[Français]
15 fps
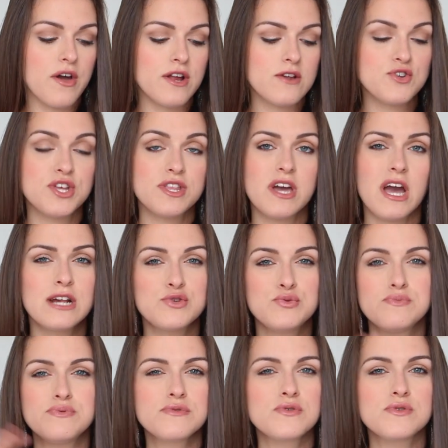règle générale, je
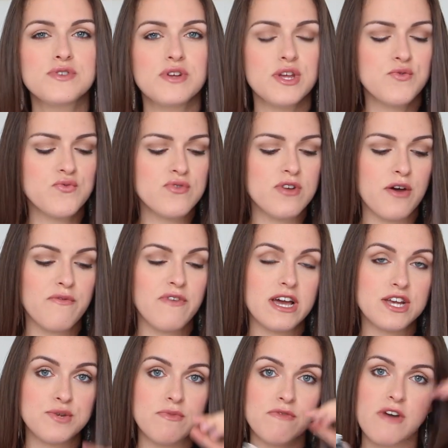suis plus trop dans les couleurs
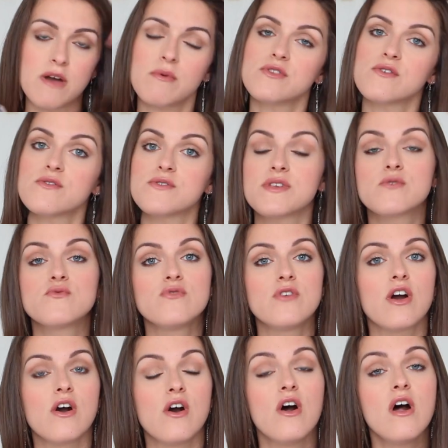flash, mais vraiment dans ces
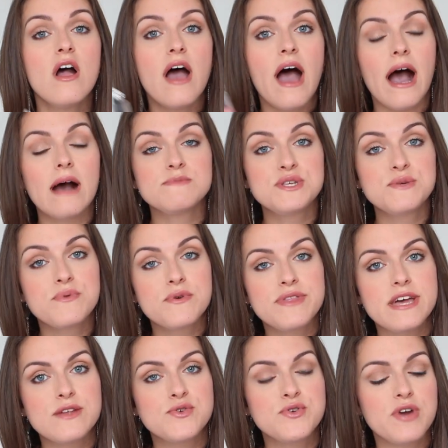couleurs euh, un petit peu
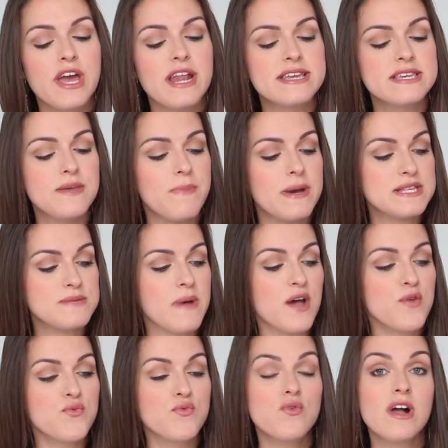naturelles et qui passent
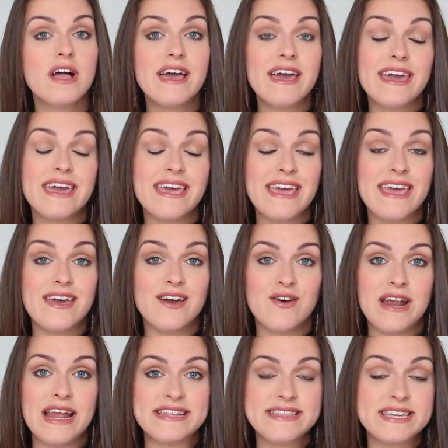partout et
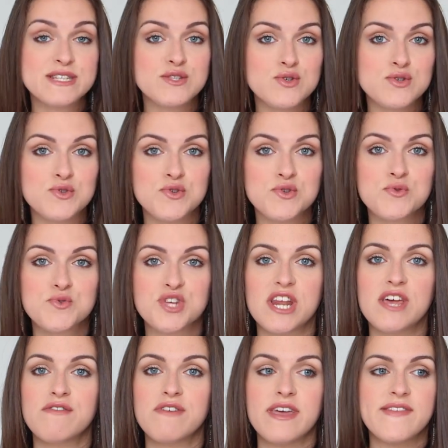euh, la texture de ce rouge
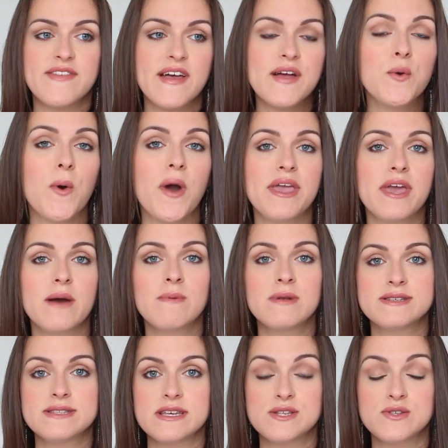à lèvres est incroyable,
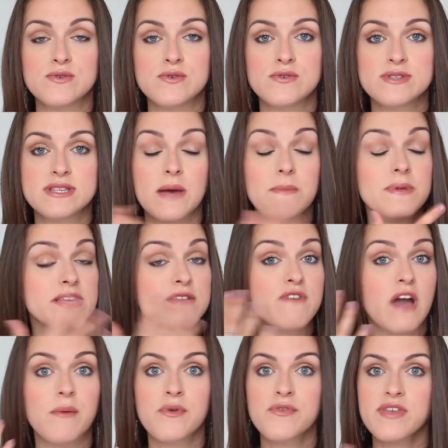ça s'applique
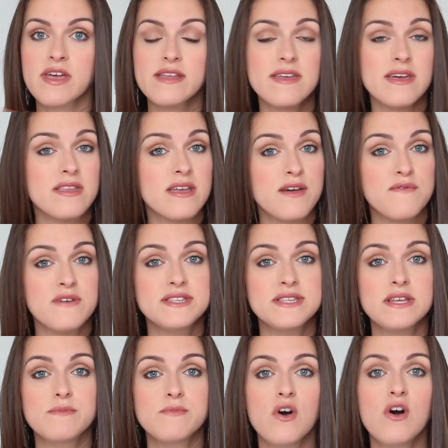vraiment très très très
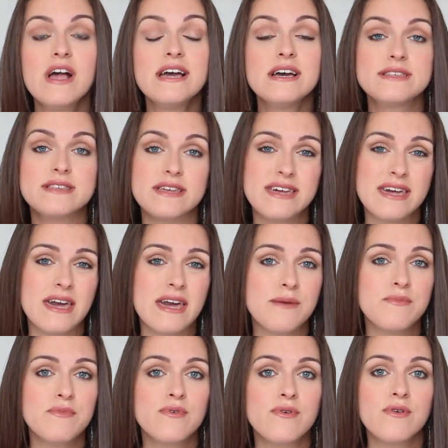facilement, c'est
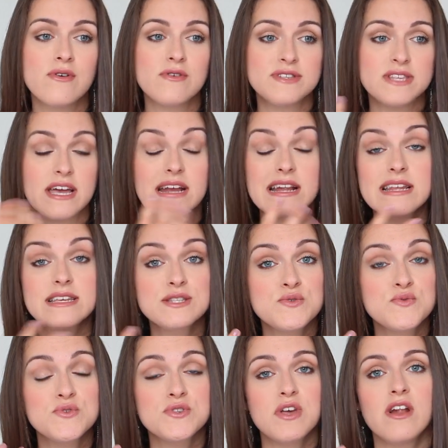crémeux, euh, ça glisse
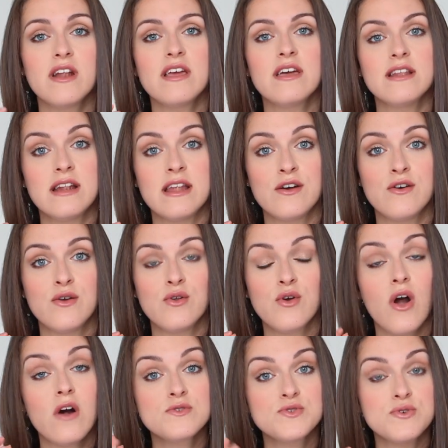tout seul, le,
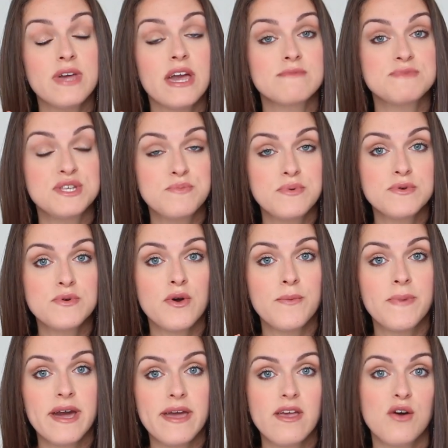rendu est un petit peu euh,
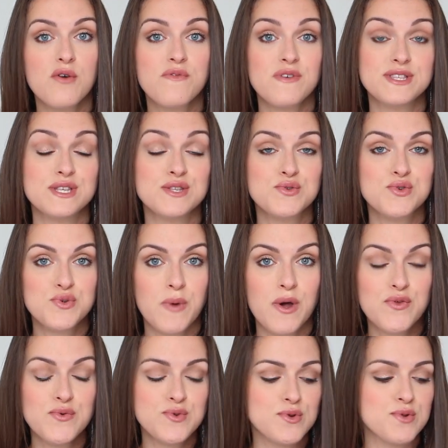brillant en fait, c'est ce que je
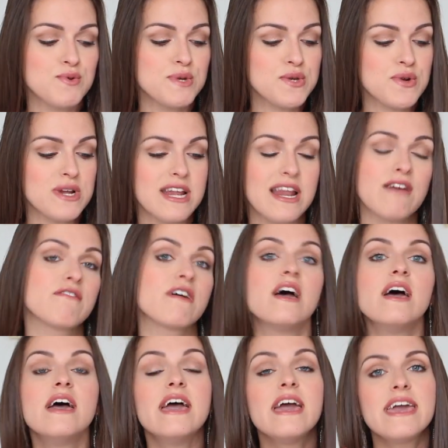porte aujourd'hui sur les lèvres
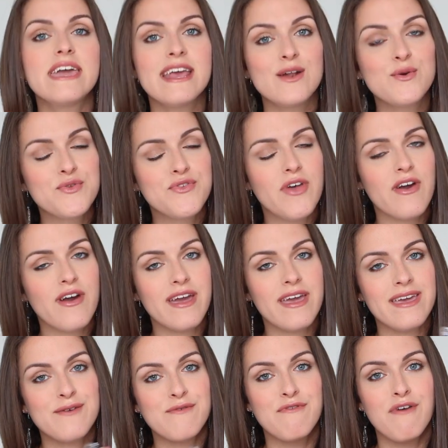et l'odeur
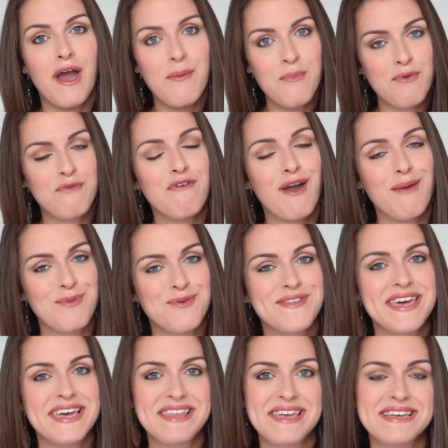est vraiment vraiment
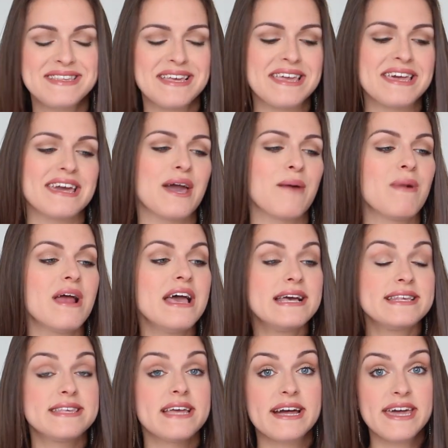très très agréable.
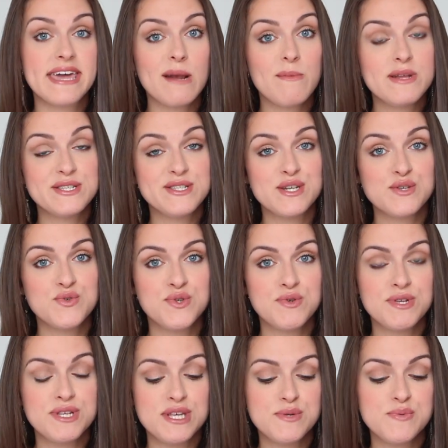C'est un réel plaisir
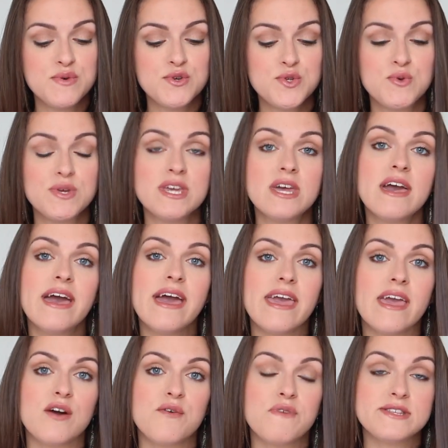d'utiliser ce produit
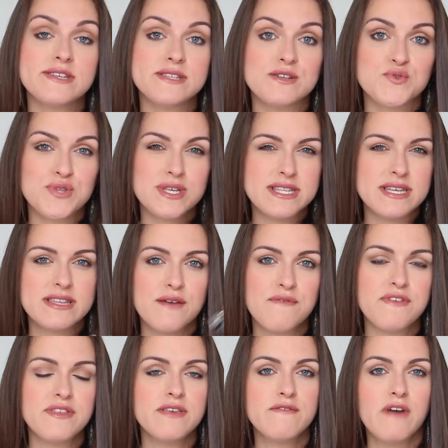et en fait étant donné que c'est un
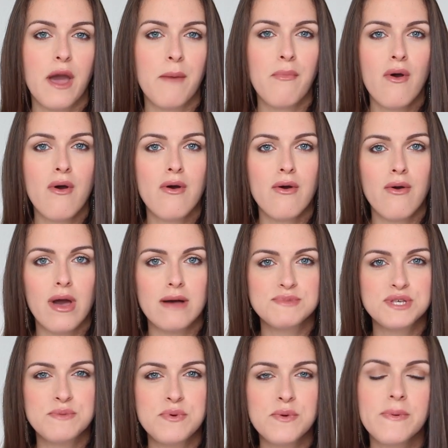fini vraiment un
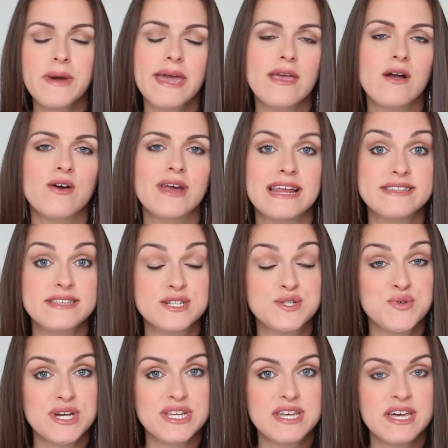petit peu brillant et la
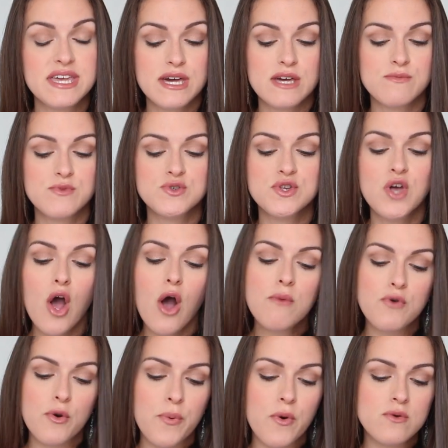texture est très crémeuse,
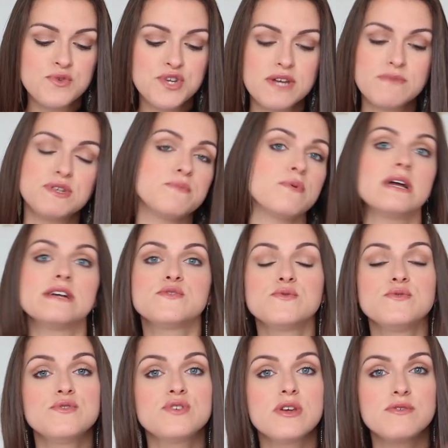pour prolonger un petit peu la
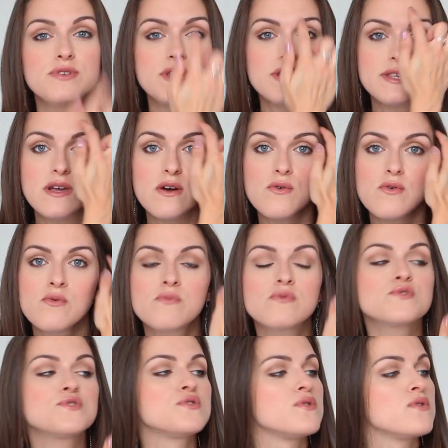tenue j'ai utilisé en
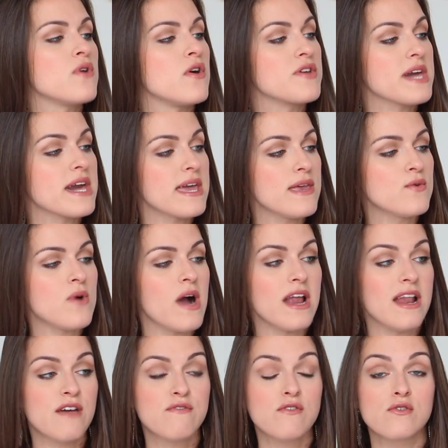combo ce crayon
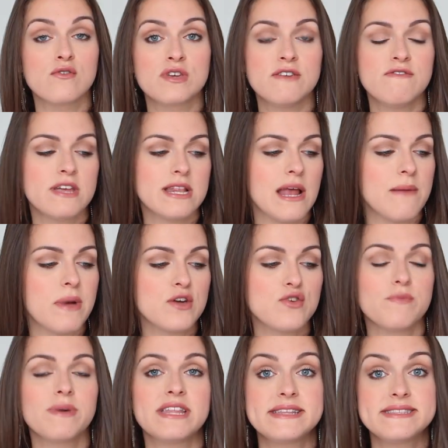à lèvres qui vient de la marque
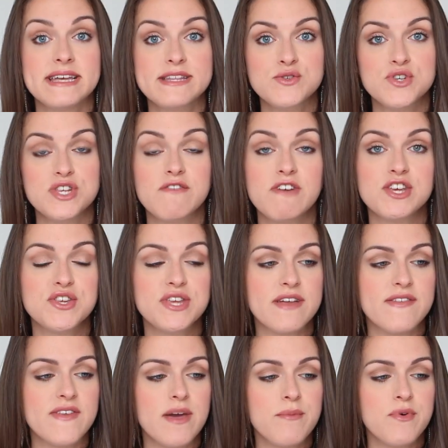Manhattan que j'avais acheté
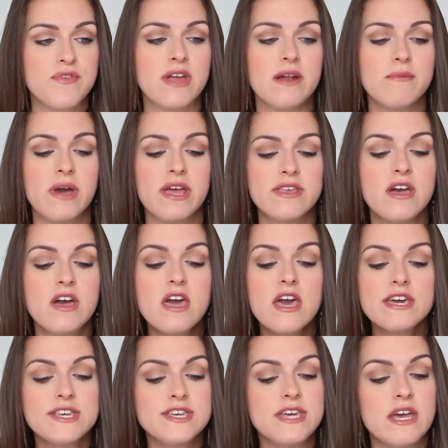à DM en Allemagne
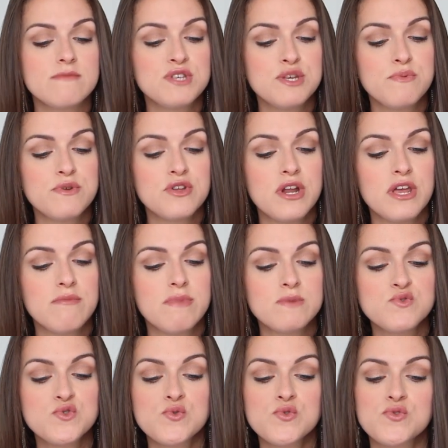qui est un petit peu dans les
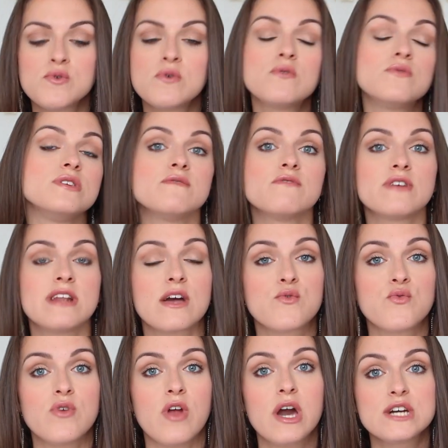mêmes sous-tons au niveau de la
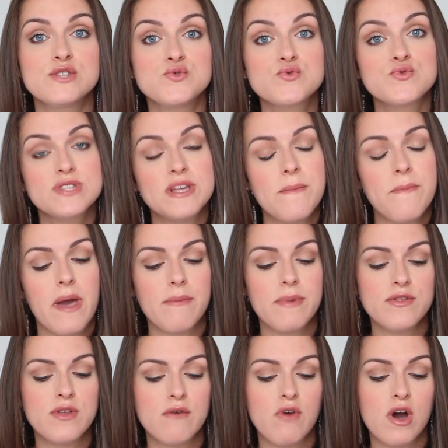couleur et du coup ça ça me
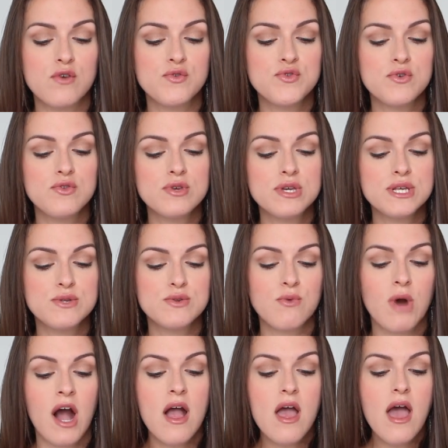permet d'avoir une tenue qui
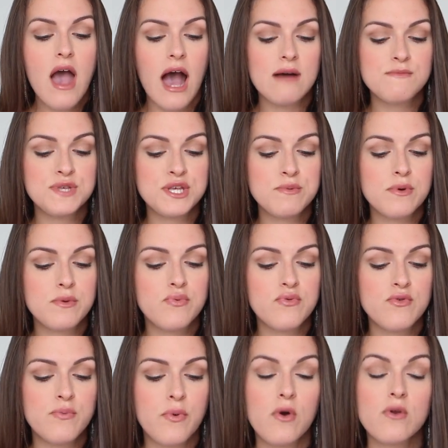soit un petit peu
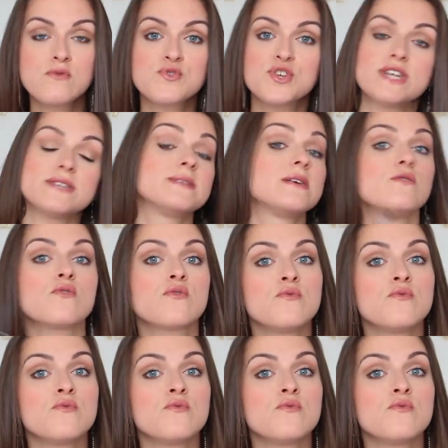plus prolongée. C'est le